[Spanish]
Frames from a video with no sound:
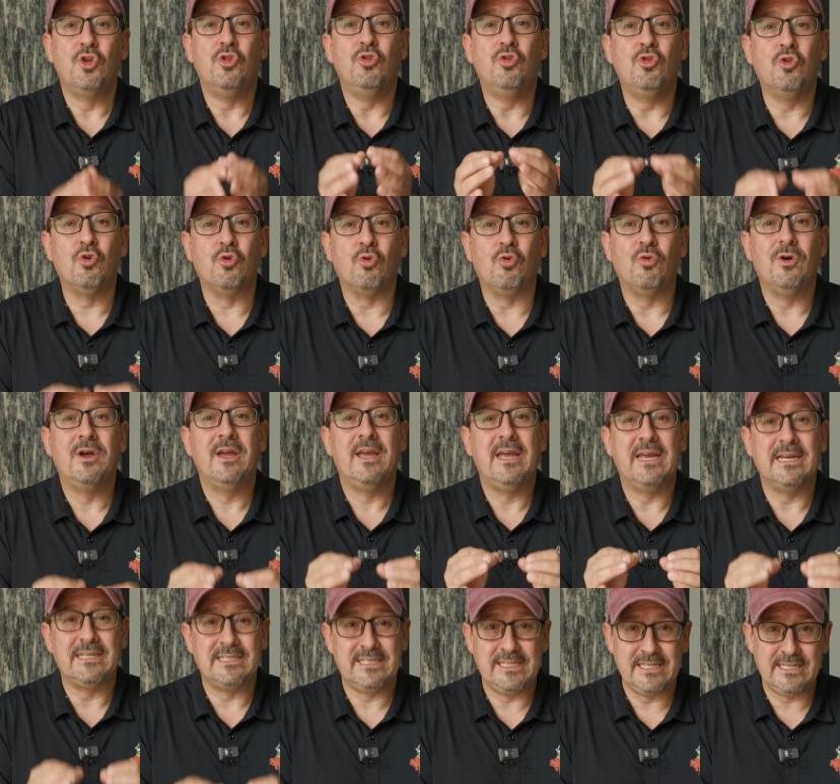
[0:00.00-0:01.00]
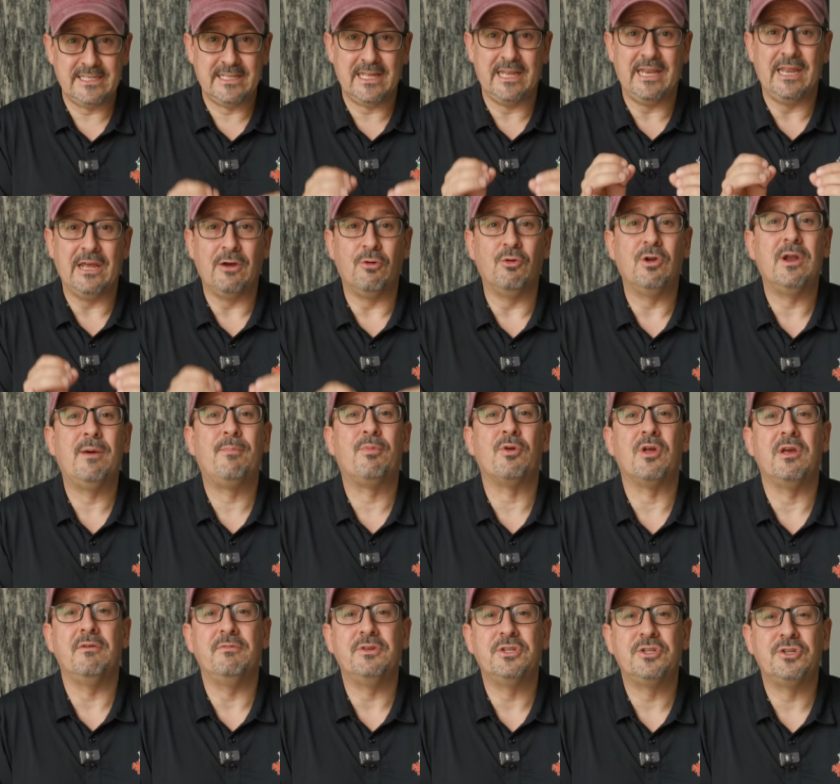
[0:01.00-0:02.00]
No, existe ninguna
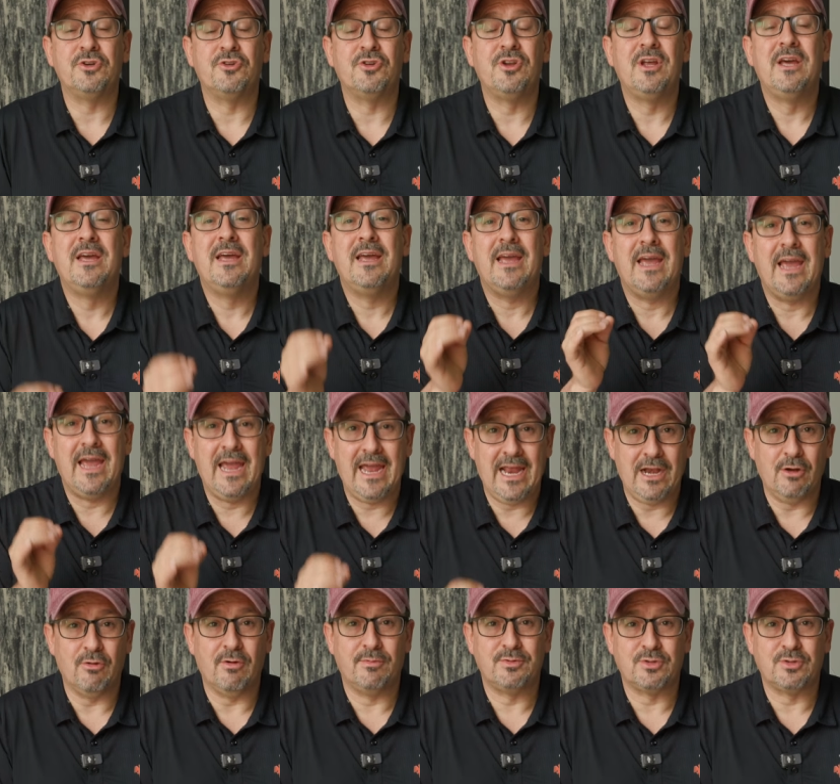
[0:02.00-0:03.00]
prohibición en lo